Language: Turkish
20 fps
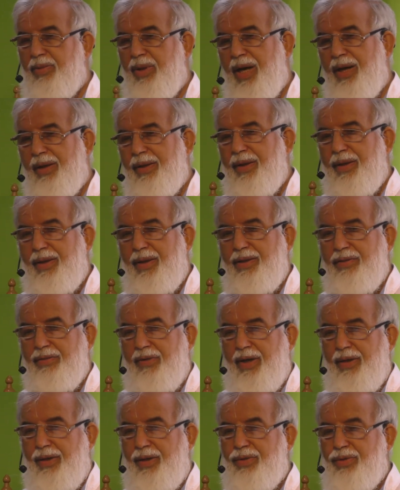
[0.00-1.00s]
Bir arkadaş
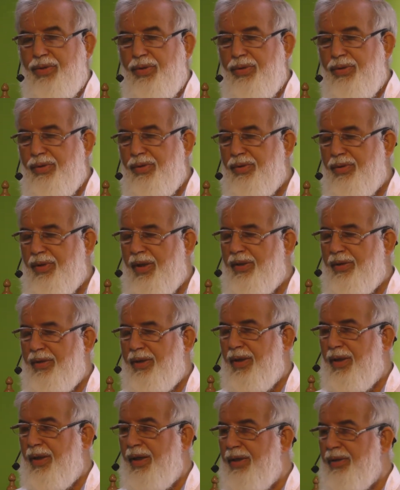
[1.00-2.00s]
vardı, çoğunuz
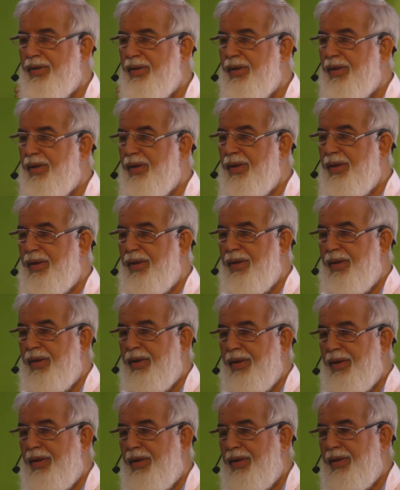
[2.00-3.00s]
hatırlar.
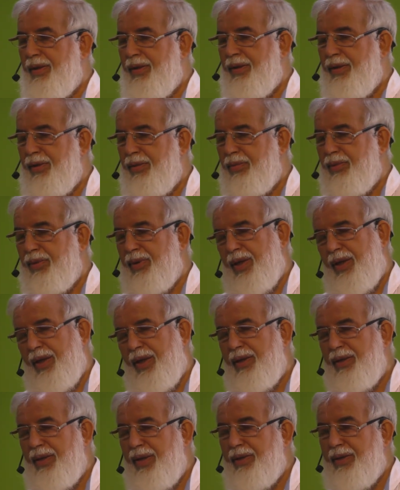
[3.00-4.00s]
Ee,
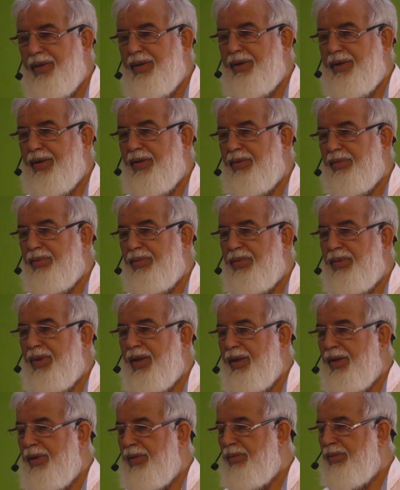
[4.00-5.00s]
anlatırdı
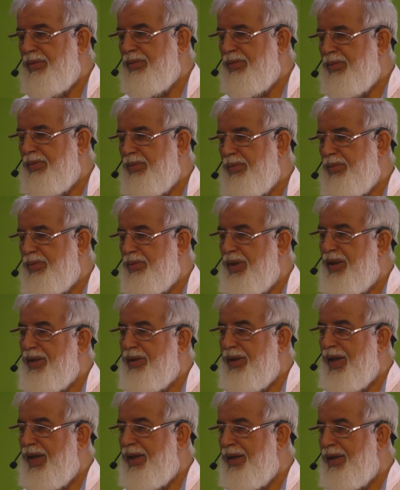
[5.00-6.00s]

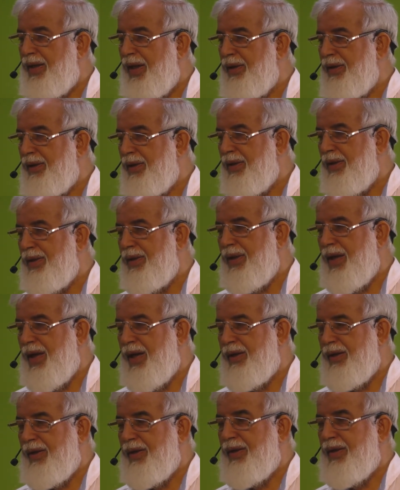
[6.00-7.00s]
bir delikanlı
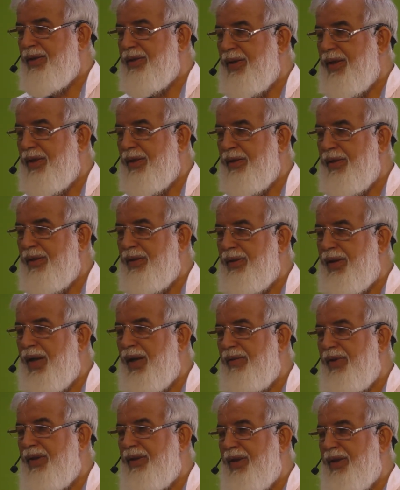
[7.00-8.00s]
arkadaşlarının
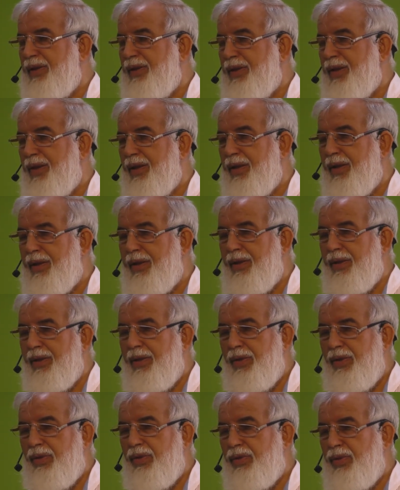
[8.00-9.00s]
davet ettiği
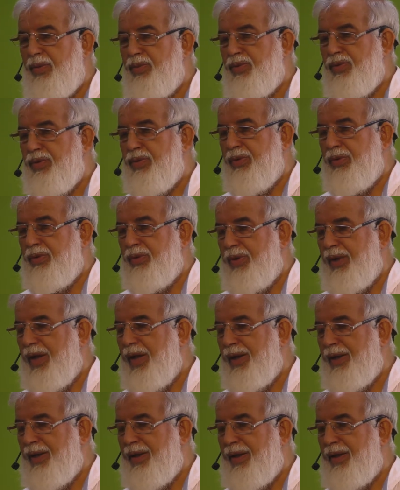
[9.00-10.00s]
olumsuz
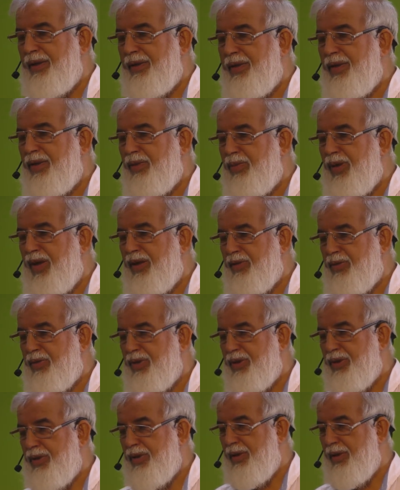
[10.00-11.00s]
yerlere gitmezmiş.